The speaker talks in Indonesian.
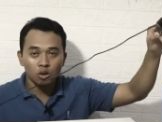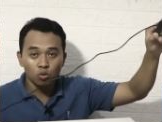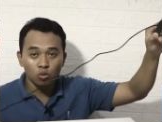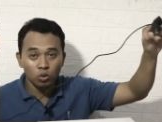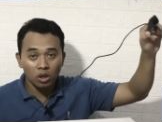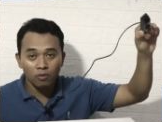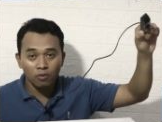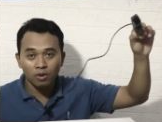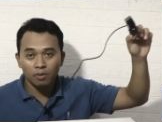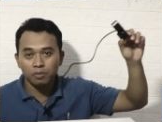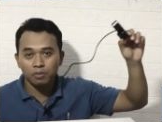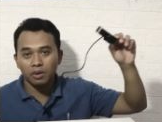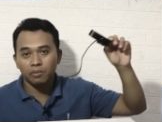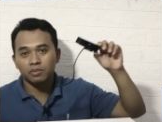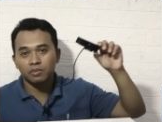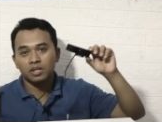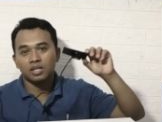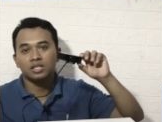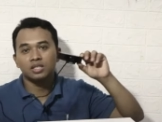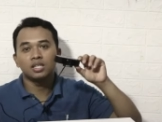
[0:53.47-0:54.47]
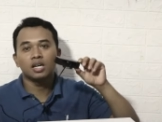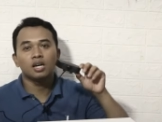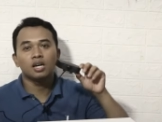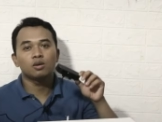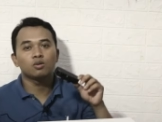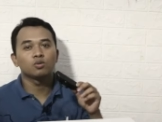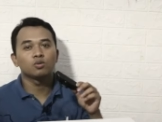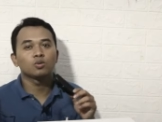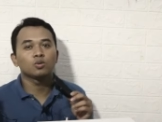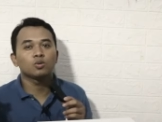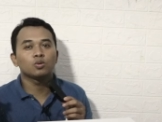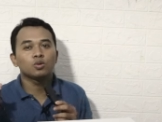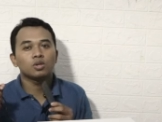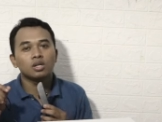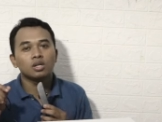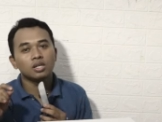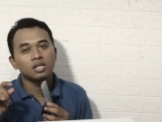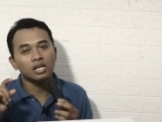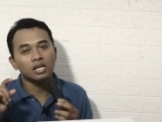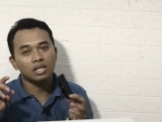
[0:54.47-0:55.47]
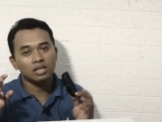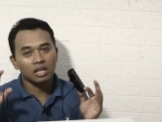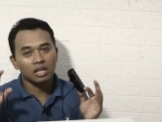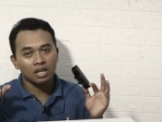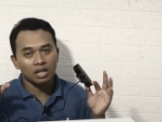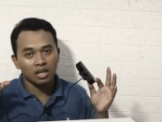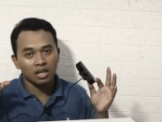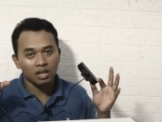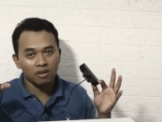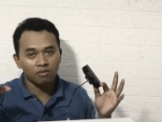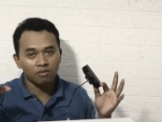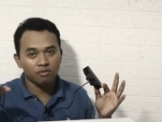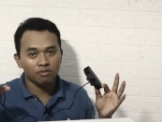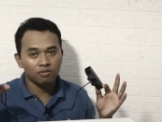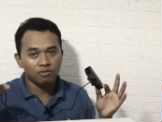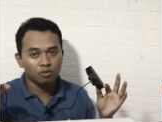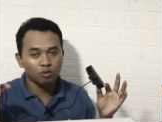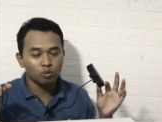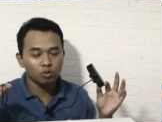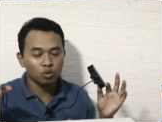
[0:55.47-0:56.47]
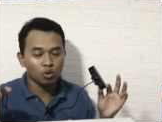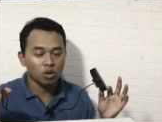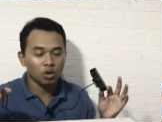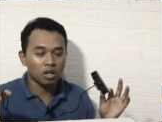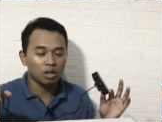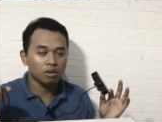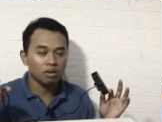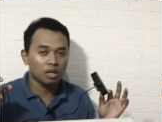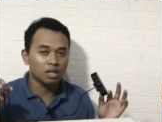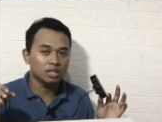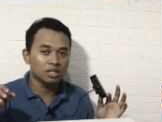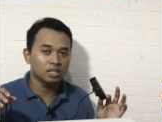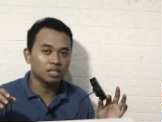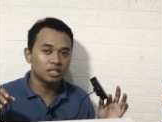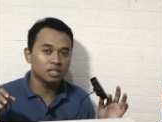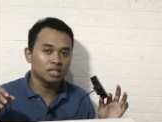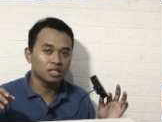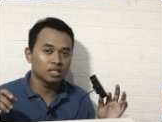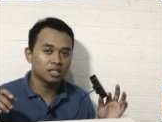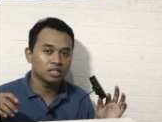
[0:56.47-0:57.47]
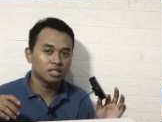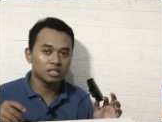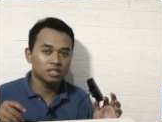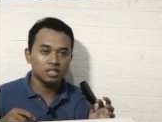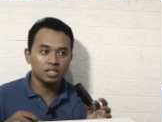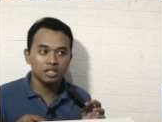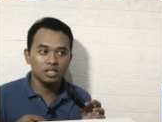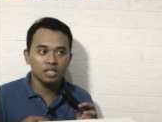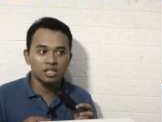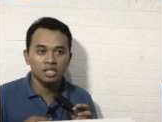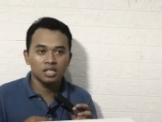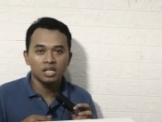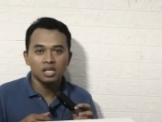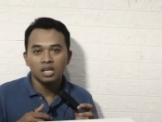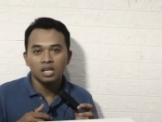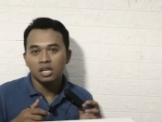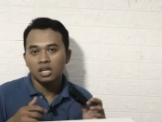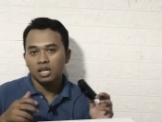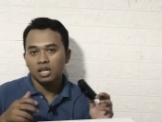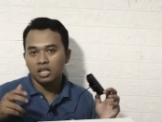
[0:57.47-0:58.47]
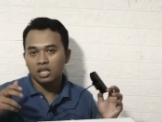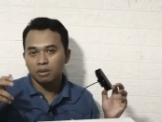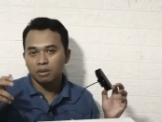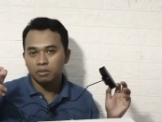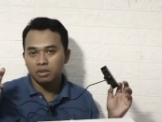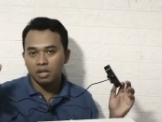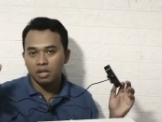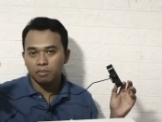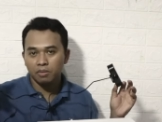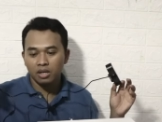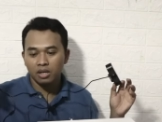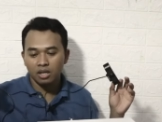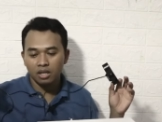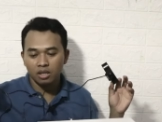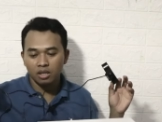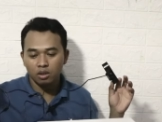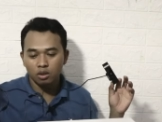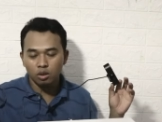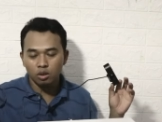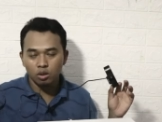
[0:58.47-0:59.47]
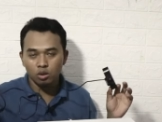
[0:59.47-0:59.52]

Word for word: dua webcam saja untuk kegiatan live tutorial kali ini. Jadi kita menyiapkan